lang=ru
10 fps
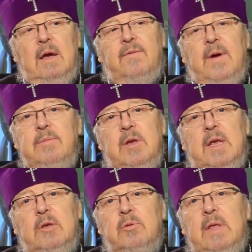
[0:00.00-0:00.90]

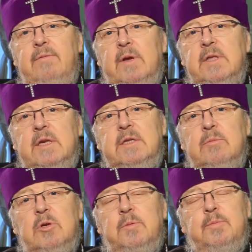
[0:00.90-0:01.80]
Фамилия, ну, наверное,
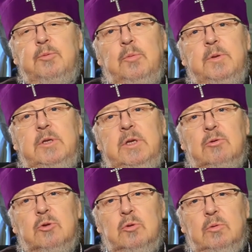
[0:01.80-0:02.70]
если может любить
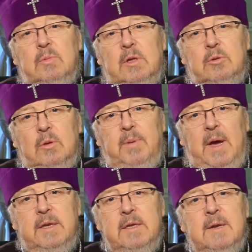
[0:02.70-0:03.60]
девушку, молодой
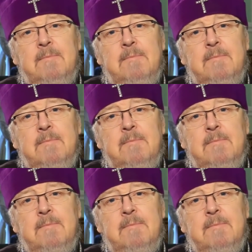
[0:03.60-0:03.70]
парень,